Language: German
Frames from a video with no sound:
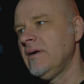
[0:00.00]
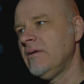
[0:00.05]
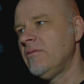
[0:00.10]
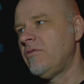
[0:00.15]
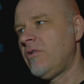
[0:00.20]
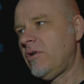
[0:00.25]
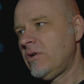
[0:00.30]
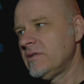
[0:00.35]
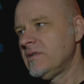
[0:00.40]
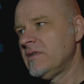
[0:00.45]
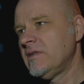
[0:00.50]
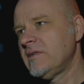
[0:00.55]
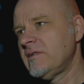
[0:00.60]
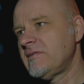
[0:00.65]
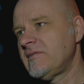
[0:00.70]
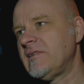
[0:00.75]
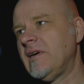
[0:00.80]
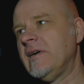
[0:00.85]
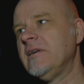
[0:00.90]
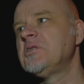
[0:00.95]

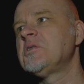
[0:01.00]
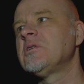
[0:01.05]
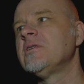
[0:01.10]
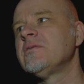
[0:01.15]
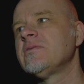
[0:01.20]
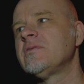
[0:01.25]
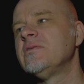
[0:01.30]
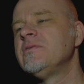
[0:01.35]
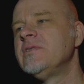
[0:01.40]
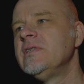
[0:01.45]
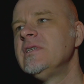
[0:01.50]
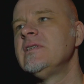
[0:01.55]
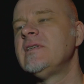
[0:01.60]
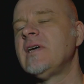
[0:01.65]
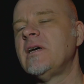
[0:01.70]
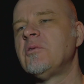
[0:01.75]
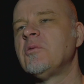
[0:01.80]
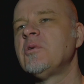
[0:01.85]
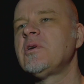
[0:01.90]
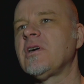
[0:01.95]
Wochenzeitschriften findet
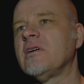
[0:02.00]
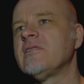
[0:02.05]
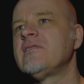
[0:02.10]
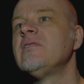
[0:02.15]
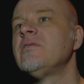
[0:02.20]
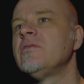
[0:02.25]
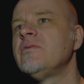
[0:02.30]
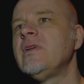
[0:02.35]
ja durchaus hin